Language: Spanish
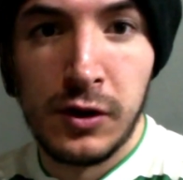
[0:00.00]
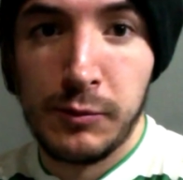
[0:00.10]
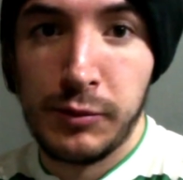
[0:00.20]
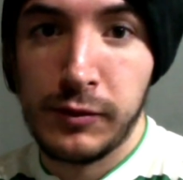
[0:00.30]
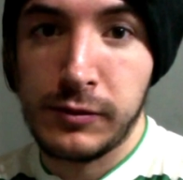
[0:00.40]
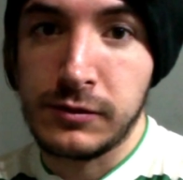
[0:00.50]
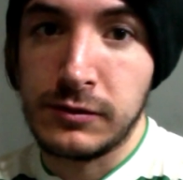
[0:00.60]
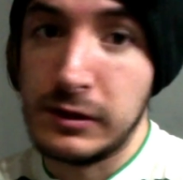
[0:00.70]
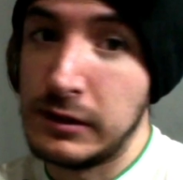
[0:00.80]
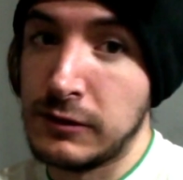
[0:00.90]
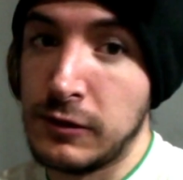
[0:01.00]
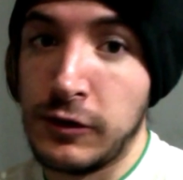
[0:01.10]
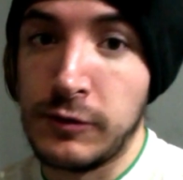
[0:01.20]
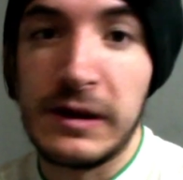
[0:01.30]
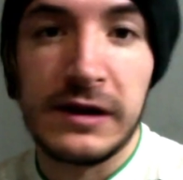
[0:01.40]
por el
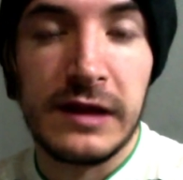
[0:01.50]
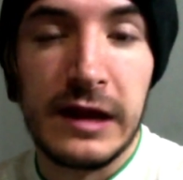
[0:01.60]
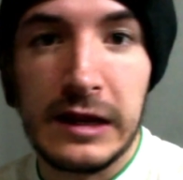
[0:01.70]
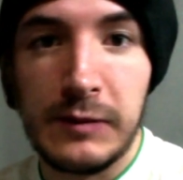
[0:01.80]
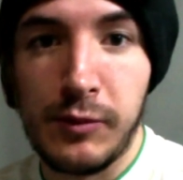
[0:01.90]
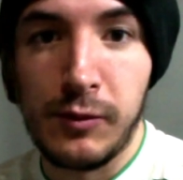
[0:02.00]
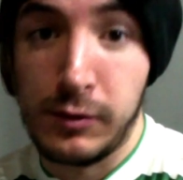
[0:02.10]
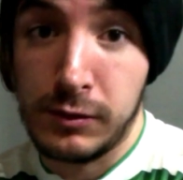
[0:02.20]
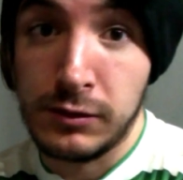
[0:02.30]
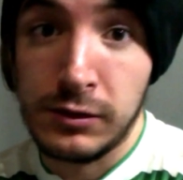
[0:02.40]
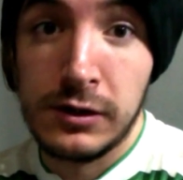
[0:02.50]
color verde y por